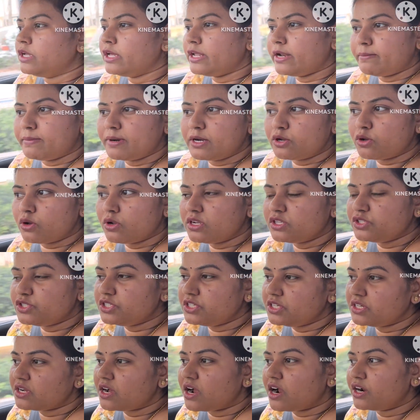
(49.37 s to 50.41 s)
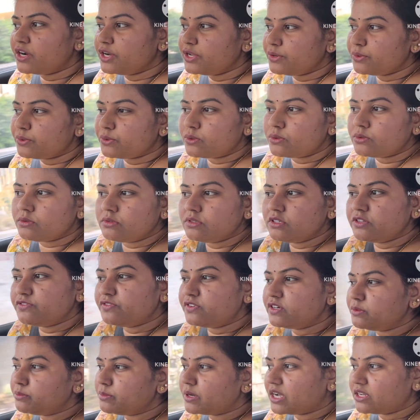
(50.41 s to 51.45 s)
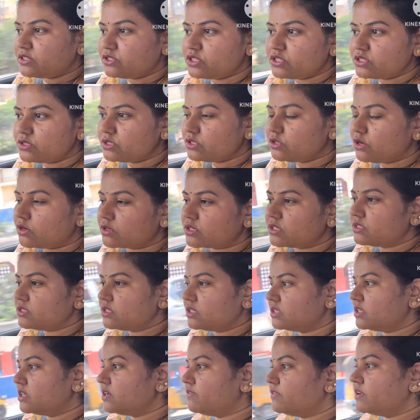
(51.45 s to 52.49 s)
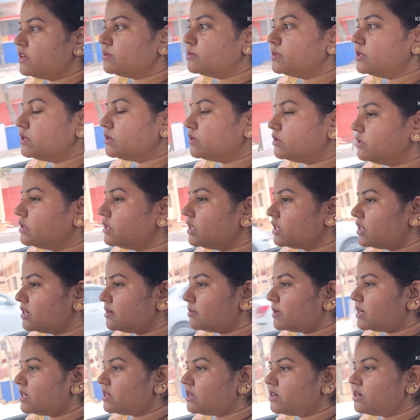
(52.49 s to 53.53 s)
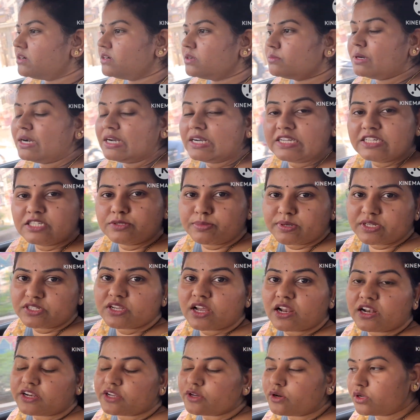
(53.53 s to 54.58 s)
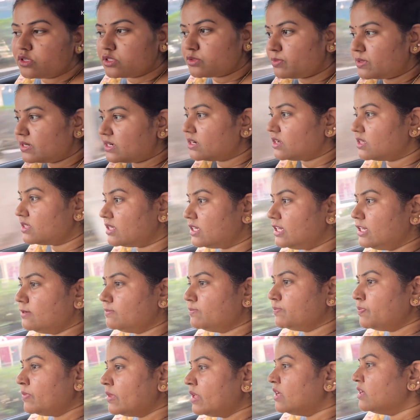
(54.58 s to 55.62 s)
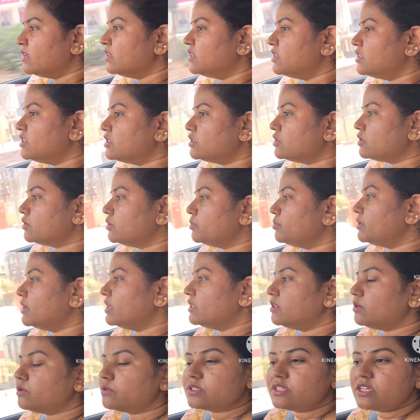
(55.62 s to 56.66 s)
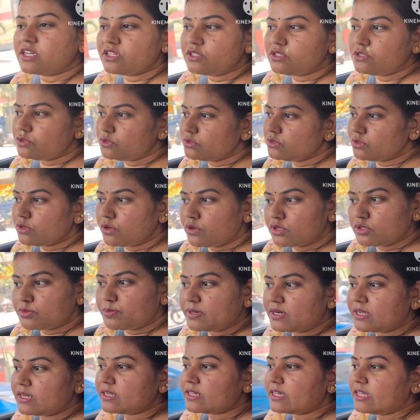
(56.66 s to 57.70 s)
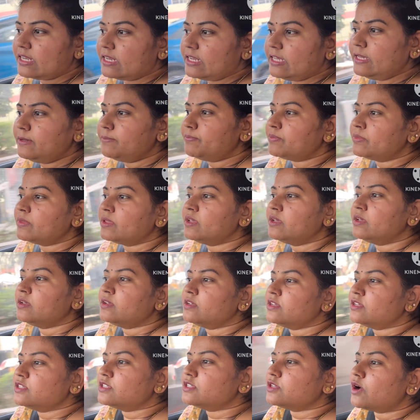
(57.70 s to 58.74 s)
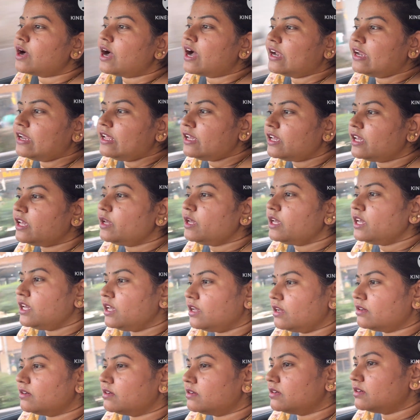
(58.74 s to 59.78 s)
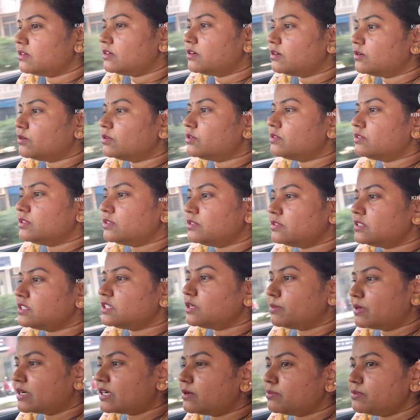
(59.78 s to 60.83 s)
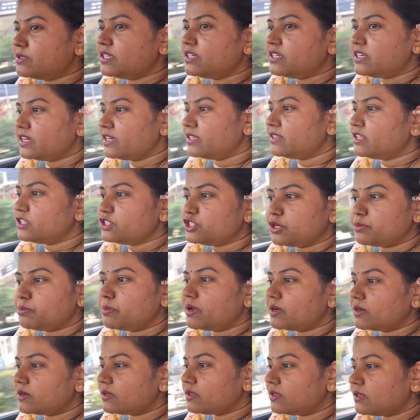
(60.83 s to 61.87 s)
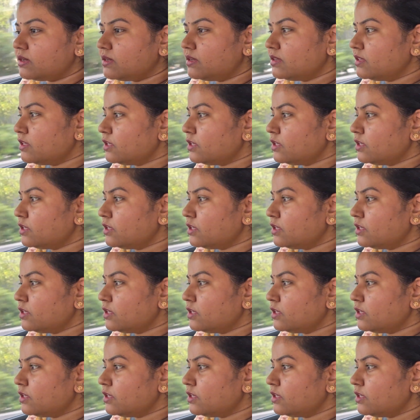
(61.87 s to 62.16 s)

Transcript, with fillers: రెమటాలజీ కార్డియో డిఫరెంట్ బ్రాంచెస్ డాక్టర్స్ అయితే అవైలబుల్లో ఉంటారనమాట అంటే మల్టీ స్పెషాలిటీ హాస్పిటల్ అది సో ఇప్పుడైతే ఒకసారి హాస్పిటల్కి వెళ్ళి సో హనీకి స్టమక్ అప్సెట్ అయిందని చెప్పాను కదా